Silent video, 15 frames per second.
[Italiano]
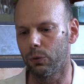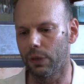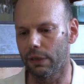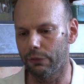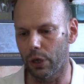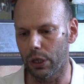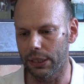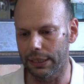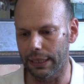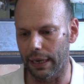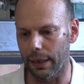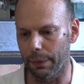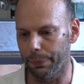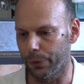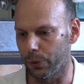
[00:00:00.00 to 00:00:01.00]
una
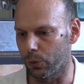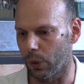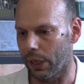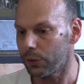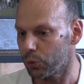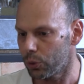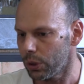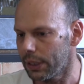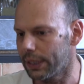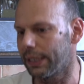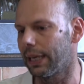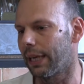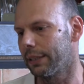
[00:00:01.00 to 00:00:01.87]
volta più adulti,